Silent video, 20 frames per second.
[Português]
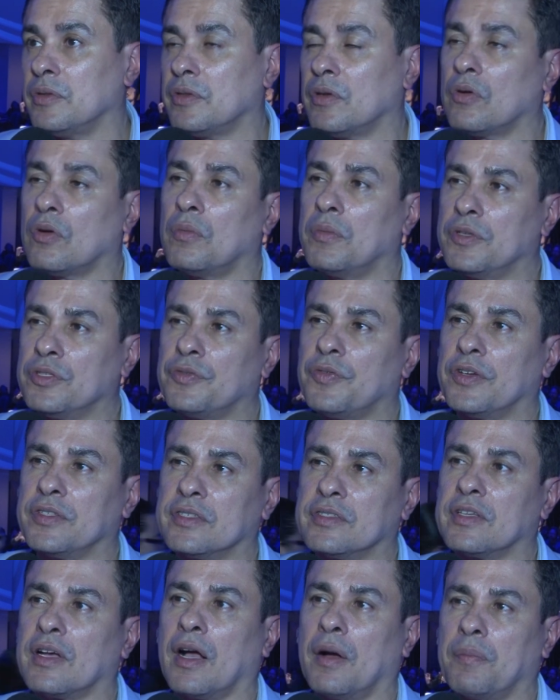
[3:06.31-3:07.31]
Então, como a gente faz
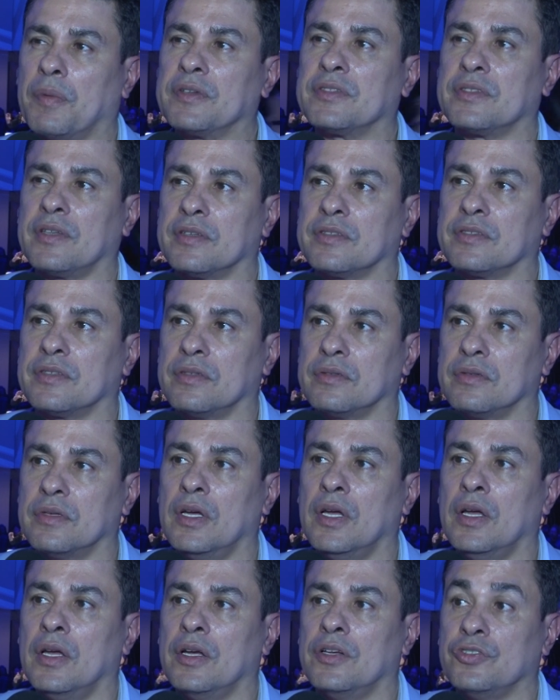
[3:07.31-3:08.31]
essa capacitação
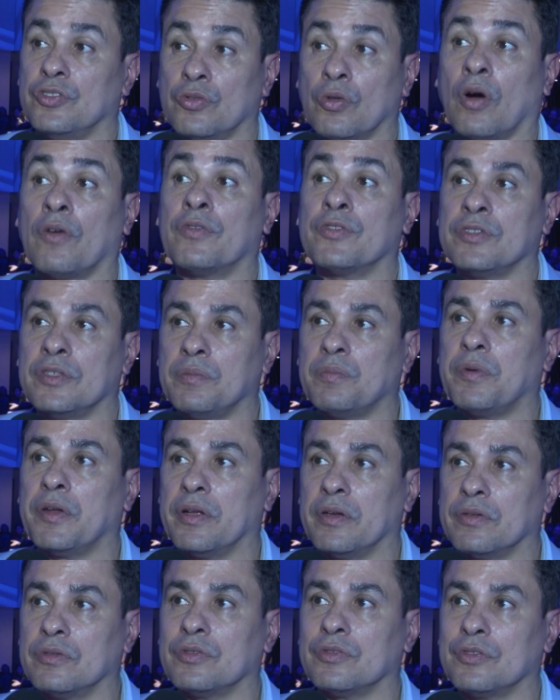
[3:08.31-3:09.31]
de novos
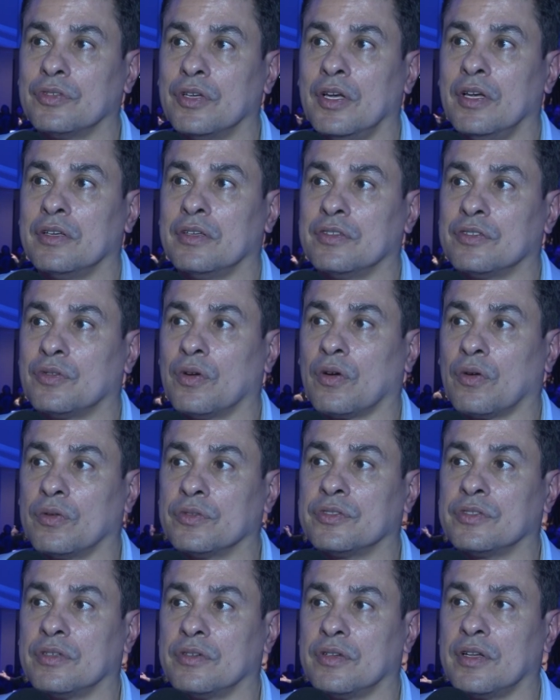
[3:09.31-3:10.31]
empregos que estão
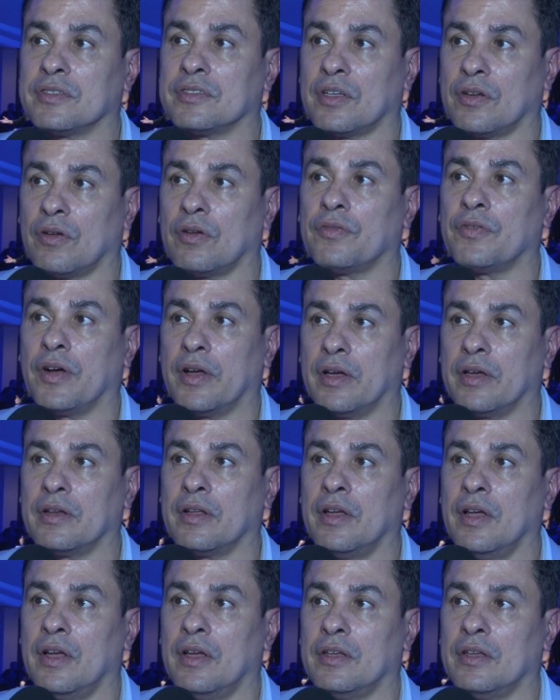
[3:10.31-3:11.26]
acontecendo nessa nova era?